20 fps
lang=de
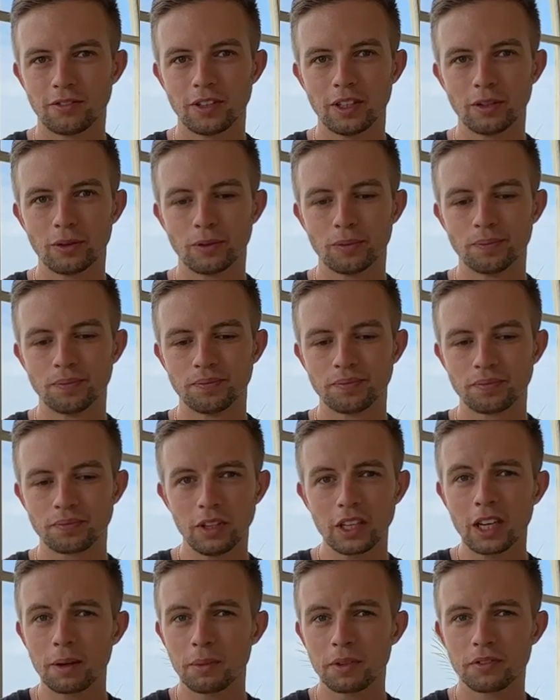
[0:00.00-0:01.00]
viel um,
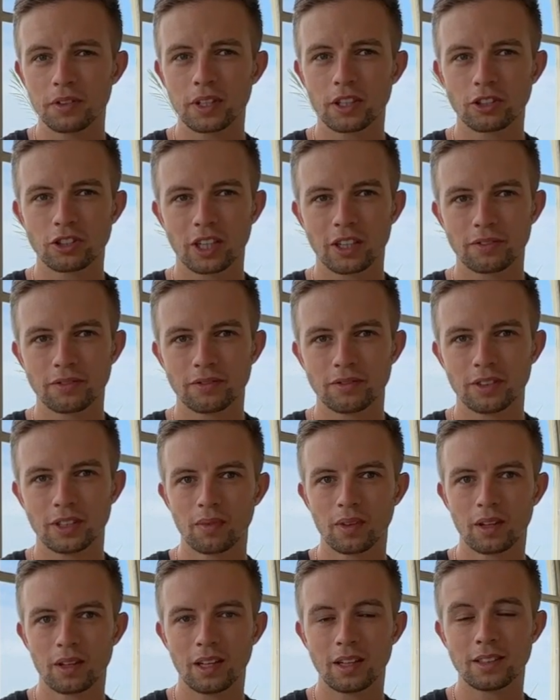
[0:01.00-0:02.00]
wie kann man es wirklich schaffen,
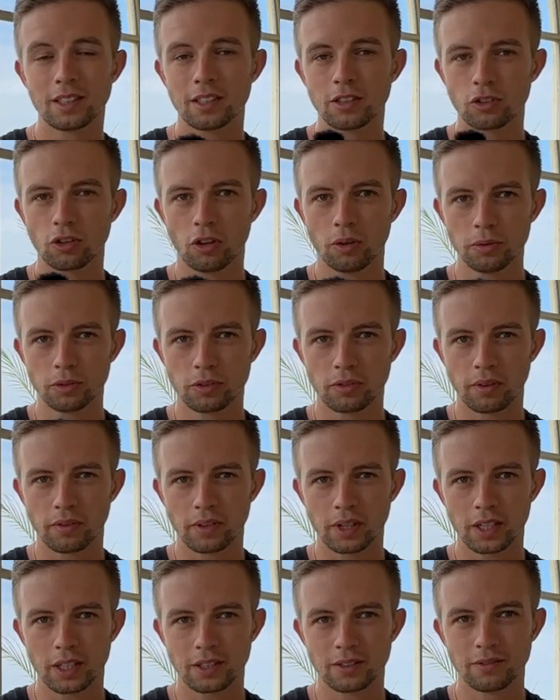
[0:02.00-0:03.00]
ja, seine Träume zu
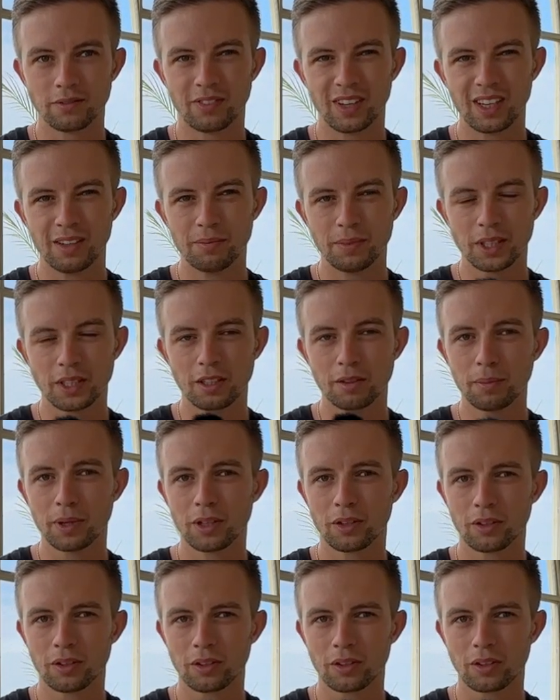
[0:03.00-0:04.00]
verwirklichen, weil mich immer
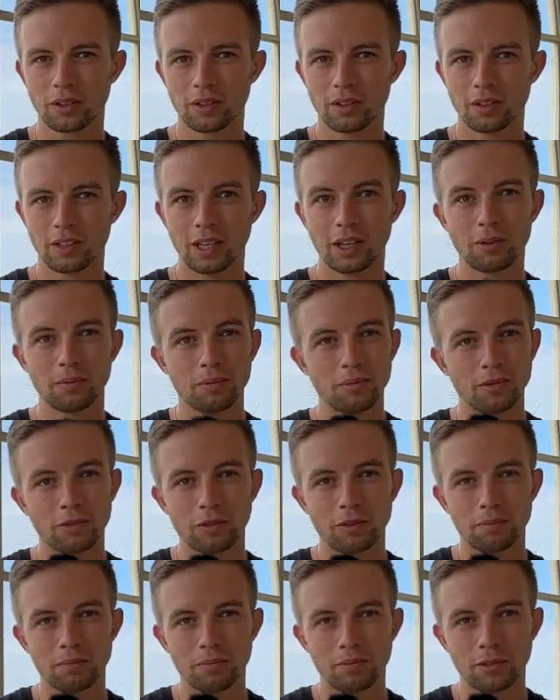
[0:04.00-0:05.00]
noch, ja,
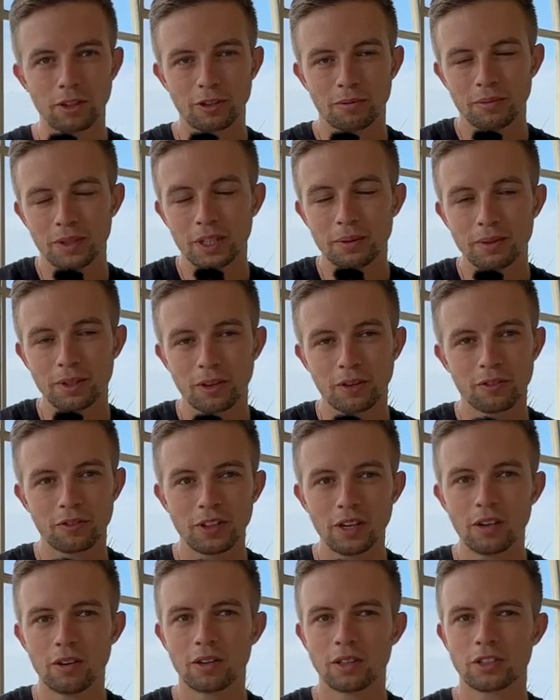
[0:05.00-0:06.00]
oder mir immer noch
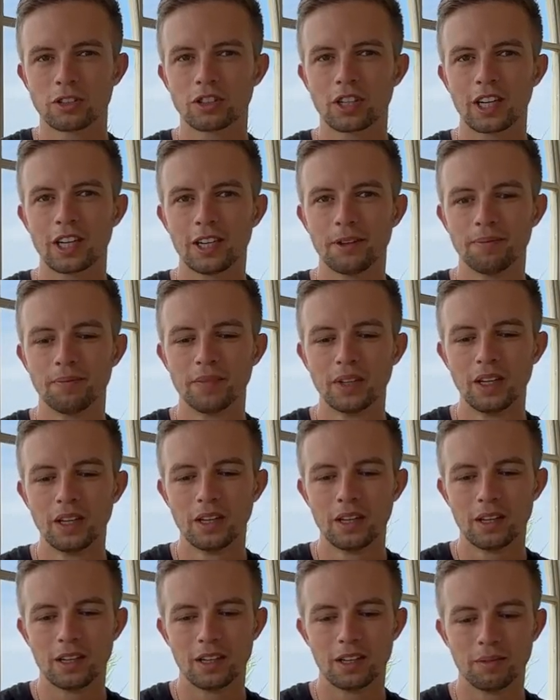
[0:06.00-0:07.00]
viele Leute schreiben,
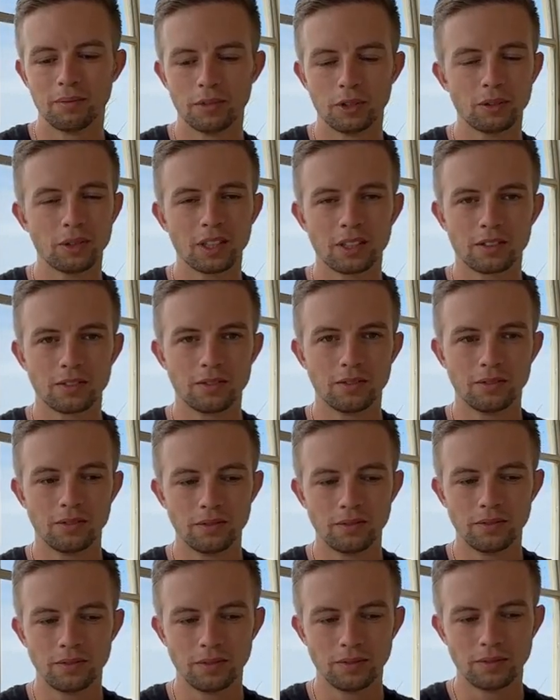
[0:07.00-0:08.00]
ähm, Jonas,
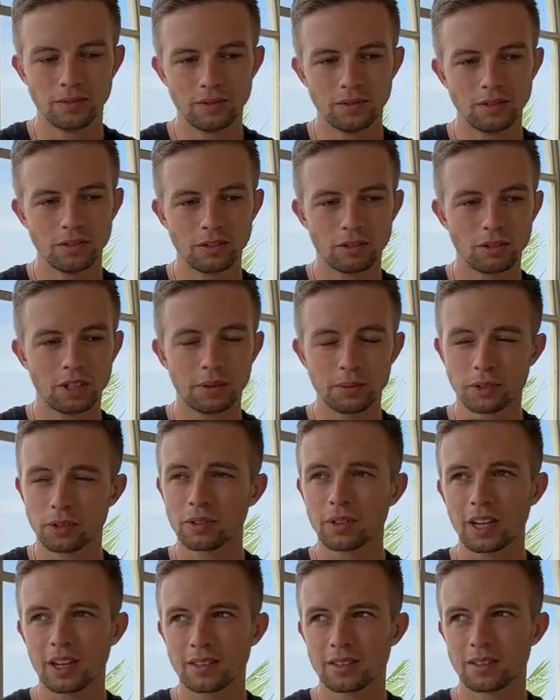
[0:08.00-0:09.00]
du lebst so
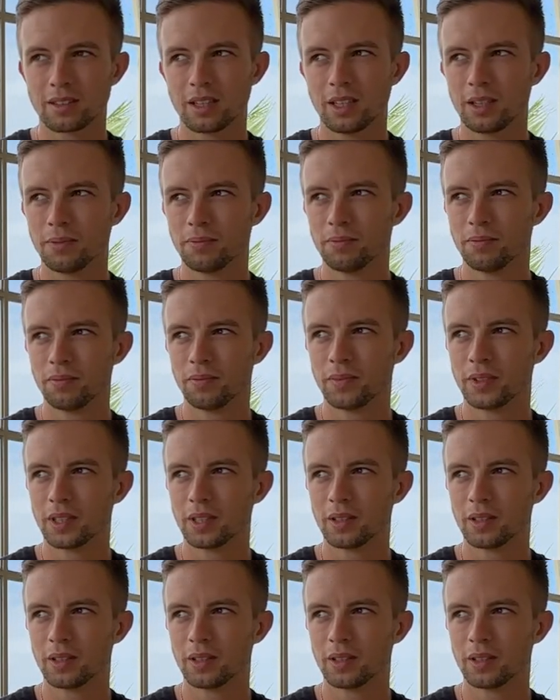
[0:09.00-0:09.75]
ein krasses Leben,